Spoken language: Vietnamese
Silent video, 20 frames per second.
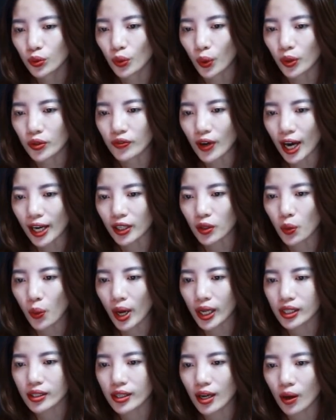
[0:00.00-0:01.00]
Tôi và anh
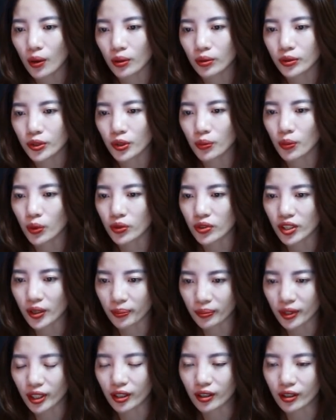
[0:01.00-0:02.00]
quen nhau trong một
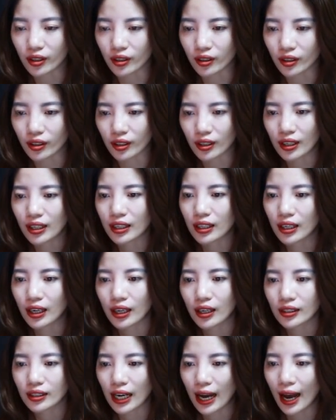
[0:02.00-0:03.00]
dịp tình cờ.
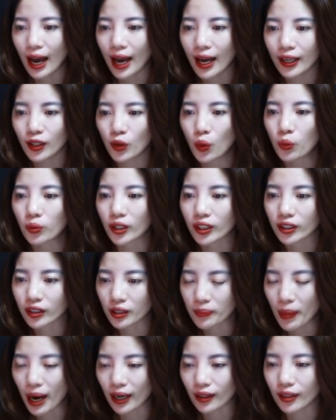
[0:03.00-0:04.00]
Cả hai cùng là
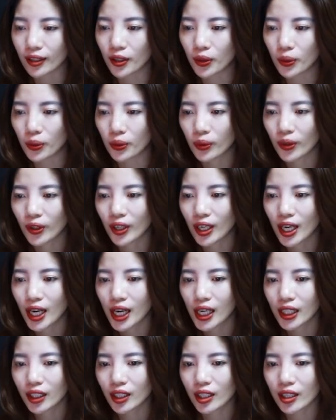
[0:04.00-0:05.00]
người Bạc Liêu
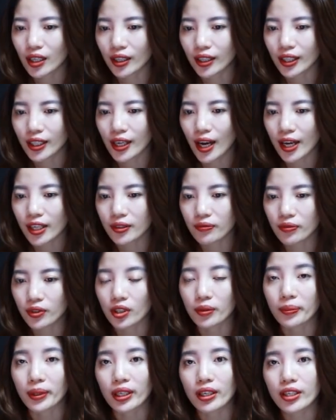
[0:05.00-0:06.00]
khi ấy anh
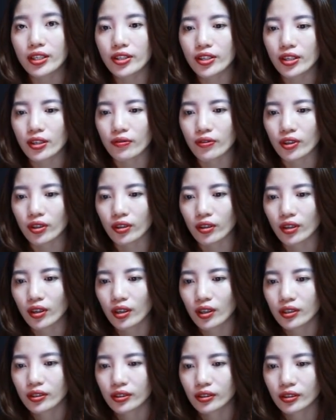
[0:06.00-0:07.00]
vừa mới ly dị vợ.
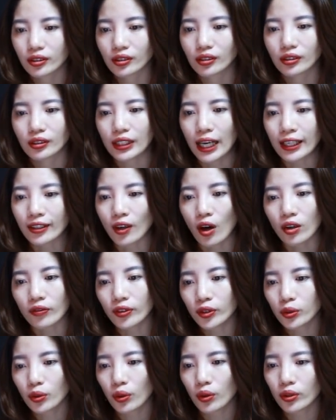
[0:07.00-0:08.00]
Anh nói
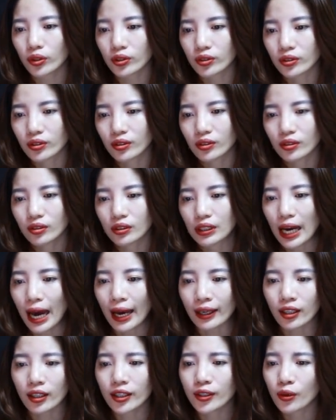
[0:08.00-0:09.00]
với tôi,
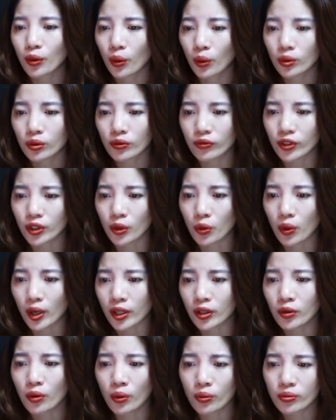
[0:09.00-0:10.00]
anh ly hôn vì cô
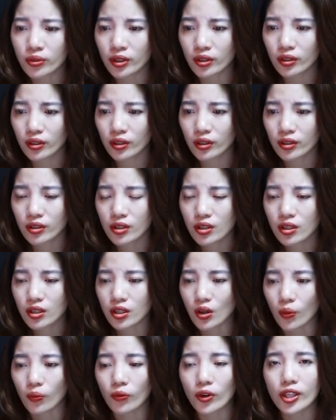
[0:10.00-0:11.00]
ấy hung dữ,
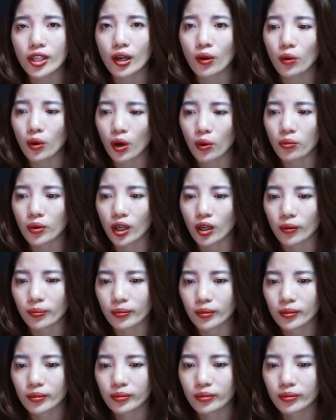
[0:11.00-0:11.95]
sống với nhau không hợp.